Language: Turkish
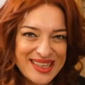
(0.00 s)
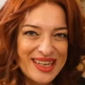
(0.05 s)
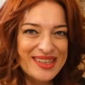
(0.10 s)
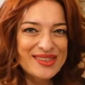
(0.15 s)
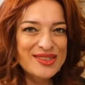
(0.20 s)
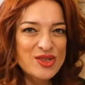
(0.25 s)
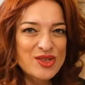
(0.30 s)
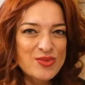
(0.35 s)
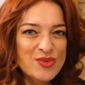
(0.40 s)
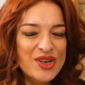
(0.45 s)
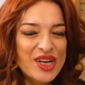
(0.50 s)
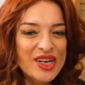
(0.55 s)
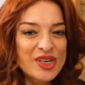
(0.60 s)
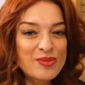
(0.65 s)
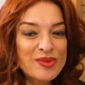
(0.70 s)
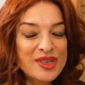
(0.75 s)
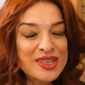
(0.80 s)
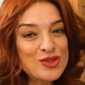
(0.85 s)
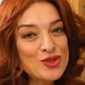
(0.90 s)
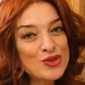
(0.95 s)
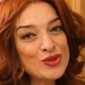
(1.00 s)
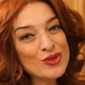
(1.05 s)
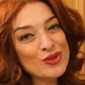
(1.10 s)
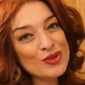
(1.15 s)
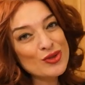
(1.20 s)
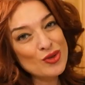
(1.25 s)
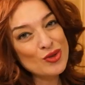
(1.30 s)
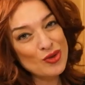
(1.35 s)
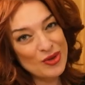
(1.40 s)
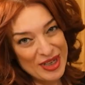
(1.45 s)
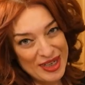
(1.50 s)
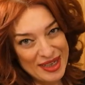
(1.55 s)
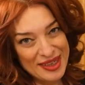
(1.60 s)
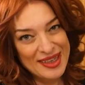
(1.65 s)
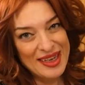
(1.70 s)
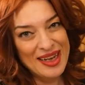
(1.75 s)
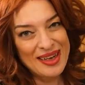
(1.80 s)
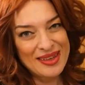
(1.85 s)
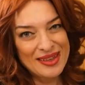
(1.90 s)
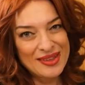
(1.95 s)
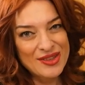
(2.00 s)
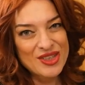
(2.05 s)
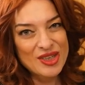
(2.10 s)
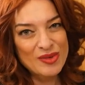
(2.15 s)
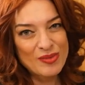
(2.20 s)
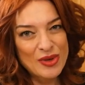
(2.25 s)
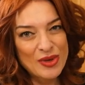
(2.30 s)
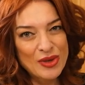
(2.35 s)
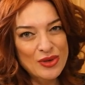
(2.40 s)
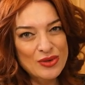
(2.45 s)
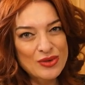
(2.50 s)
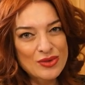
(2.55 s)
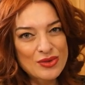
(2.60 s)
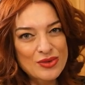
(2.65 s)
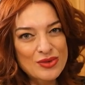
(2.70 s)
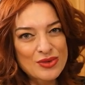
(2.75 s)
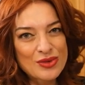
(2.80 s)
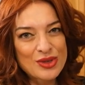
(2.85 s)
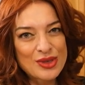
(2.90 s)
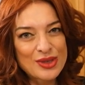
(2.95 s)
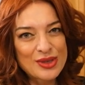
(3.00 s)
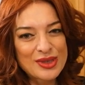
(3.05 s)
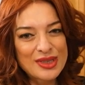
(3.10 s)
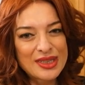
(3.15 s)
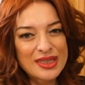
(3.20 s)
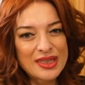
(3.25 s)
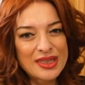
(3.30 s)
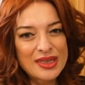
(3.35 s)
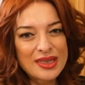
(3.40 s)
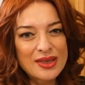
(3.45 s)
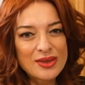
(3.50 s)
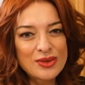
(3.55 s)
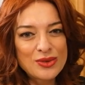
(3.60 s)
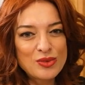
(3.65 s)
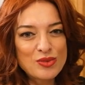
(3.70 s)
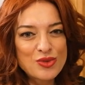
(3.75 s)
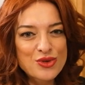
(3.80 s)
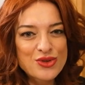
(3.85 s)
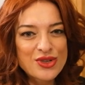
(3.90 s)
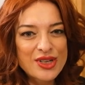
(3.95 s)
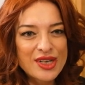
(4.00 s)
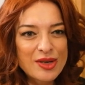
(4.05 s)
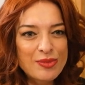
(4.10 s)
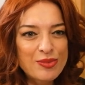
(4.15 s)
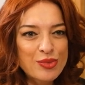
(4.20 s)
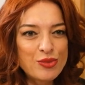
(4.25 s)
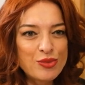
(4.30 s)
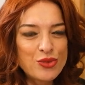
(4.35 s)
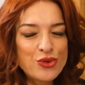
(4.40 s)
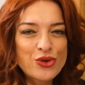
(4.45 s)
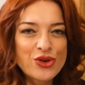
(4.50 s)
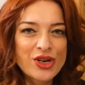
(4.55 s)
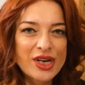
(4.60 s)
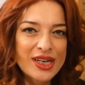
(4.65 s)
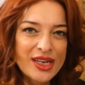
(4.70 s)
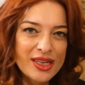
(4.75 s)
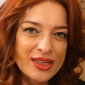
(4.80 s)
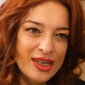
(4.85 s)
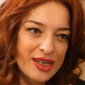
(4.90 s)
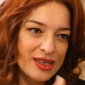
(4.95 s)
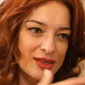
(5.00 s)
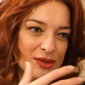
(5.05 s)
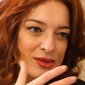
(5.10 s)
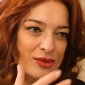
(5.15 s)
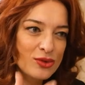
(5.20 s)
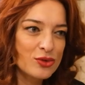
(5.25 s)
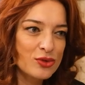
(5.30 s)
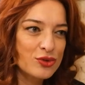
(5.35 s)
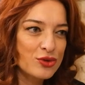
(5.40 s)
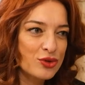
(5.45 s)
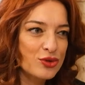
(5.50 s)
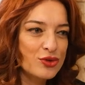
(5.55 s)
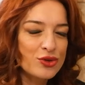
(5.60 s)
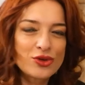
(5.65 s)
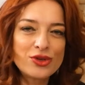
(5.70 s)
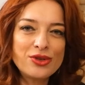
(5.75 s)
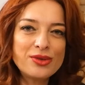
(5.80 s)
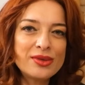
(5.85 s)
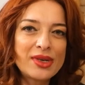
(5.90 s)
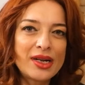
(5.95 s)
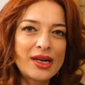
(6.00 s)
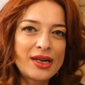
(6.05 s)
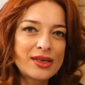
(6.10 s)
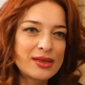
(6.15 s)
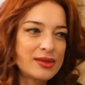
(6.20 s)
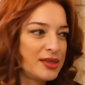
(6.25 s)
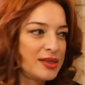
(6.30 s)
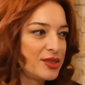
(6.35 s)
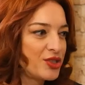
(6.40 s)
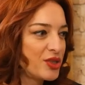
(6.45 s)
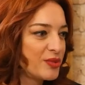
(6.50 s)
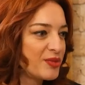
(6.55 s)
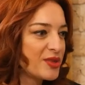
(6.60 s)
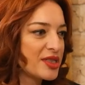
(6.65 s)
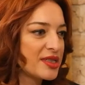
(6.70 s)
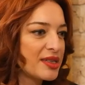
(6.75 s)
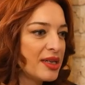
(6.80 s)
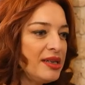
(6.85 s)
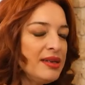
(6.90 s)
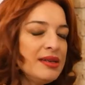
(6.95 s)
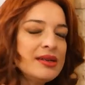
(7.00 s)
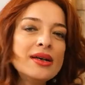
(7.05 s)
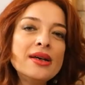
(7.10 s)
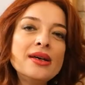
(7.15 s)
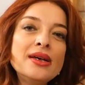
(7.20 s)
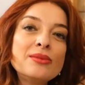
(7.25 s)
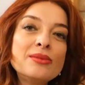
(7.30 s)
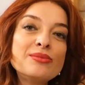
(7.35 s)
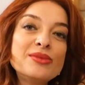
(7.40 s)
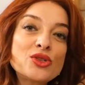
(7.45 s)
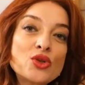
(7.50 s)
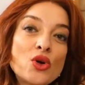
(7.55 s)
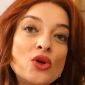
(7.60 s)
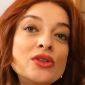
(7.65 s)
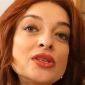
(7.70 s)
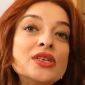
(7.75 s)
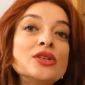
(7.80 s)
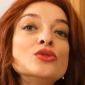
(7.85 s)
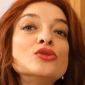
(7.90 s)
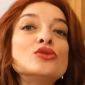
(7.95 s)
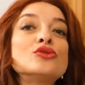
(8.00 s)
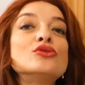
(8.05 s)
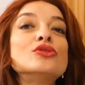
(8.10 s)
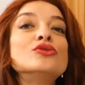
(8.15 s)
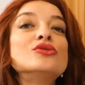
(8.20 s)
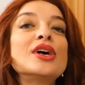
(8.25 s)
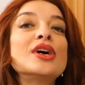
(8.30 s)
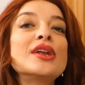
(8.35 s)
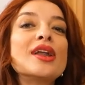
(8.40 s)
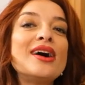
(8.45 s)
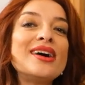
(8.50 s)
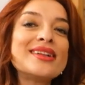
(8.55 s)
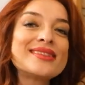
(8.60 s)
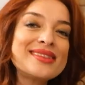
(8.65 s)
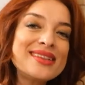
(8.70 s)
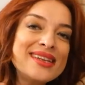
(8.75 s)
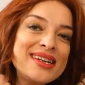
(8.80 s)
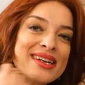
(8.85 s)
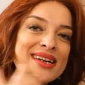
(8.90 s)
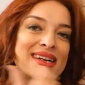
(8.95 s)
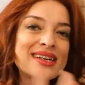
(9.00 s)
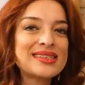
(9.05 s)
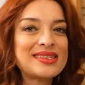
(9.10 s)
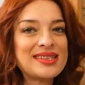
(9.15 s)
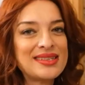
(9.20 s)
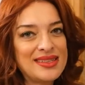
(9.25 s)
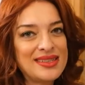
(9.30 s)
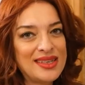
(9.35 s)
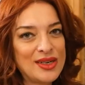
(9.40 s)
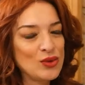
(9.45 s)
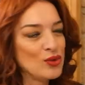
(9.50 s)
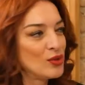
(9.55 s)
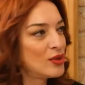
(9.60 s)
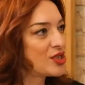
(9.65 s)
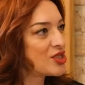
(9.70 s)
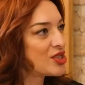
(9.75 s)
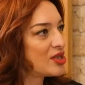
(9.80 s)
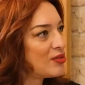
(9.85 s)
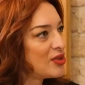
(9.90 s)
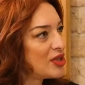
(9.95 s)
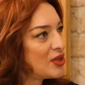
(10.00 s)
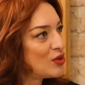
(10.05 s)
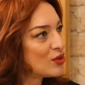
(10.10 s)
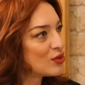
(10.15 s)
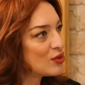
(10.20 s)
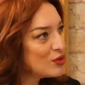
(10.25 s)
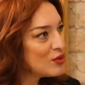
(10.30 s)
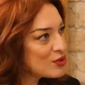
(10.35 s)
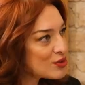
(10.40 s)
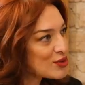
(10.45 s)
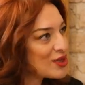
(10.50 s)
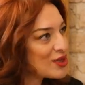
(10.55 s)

yalnız bırakmayın çünkü çok engellenecek biliyorsunuz. Ee, yine önümüzde hep büyük kayalar oluşuyor her işimizde. Biz onların üstünden atlayarak sizlere ulaşabiliyoruz